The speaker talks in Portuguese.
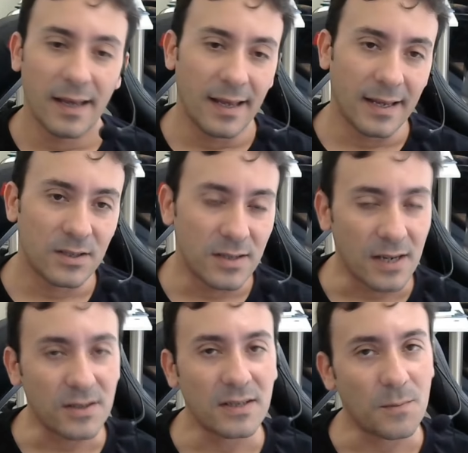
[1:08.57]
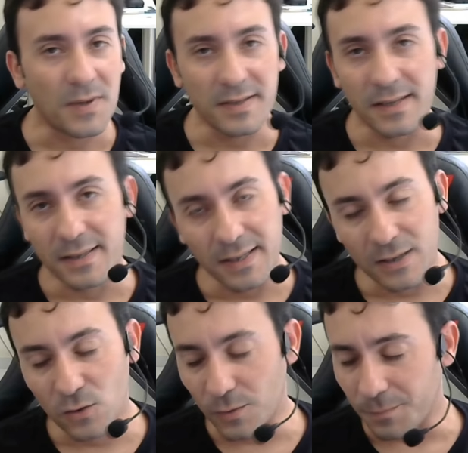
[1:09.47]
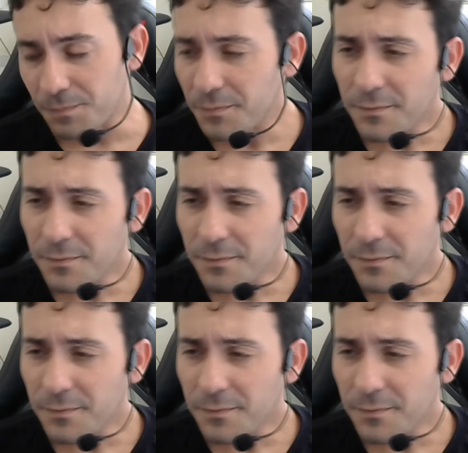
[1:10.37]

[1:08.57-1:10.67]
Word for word: é, tinha gente apresentando